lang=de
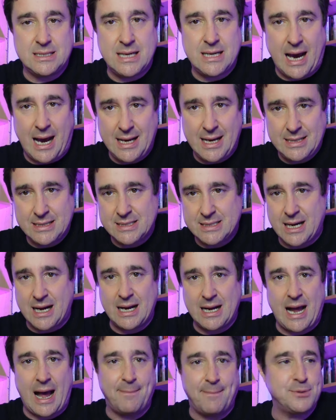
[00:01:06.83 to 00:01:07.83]
Die einen
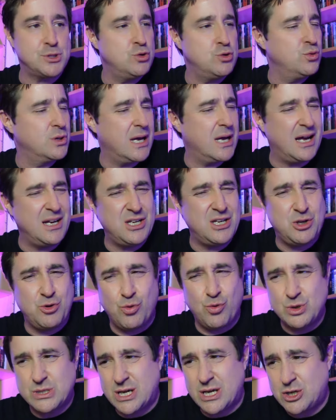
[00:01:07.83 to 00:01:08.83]
sagen, absolut
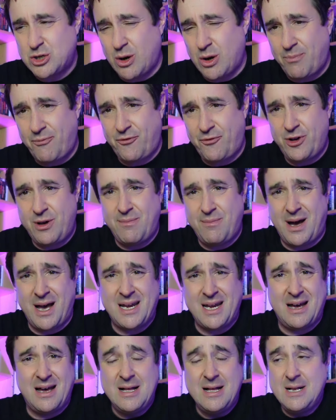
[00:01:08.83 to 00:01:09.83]
grandioser Topfilm,
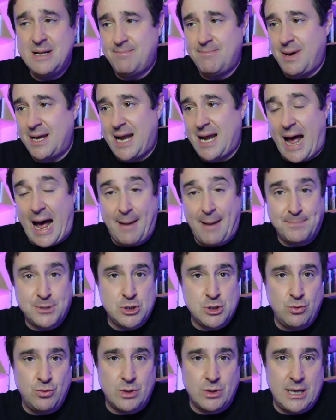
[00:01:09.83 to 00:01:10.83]
einer meiner
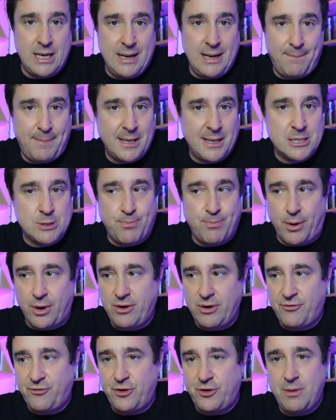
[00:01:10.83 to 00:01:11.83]
absoluten
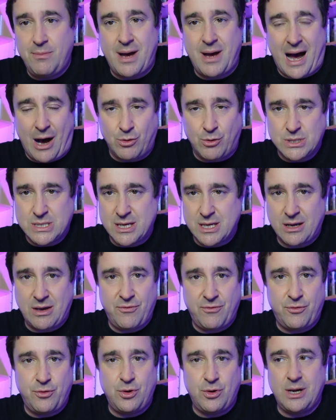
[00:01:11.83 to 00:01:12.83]
Lieblings-Bond-Filme,
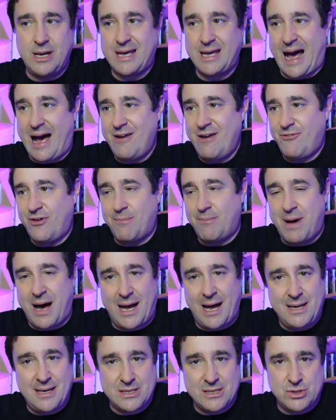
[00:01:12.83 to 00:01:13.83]
außergewöhnlich, einfach mal
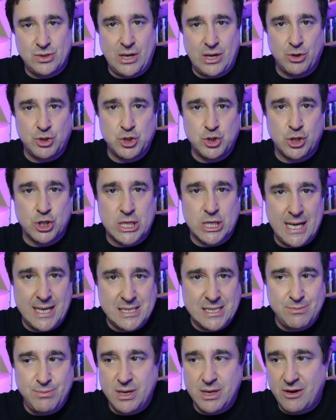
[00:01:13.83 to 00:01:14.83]
anders und auch George
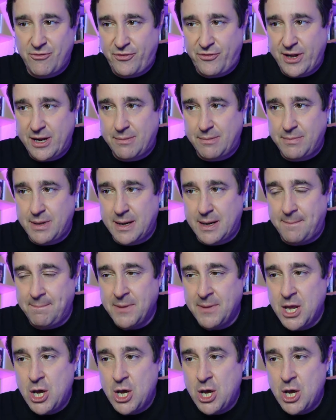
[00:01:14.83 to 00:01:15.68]
Lazenby gefällt mir.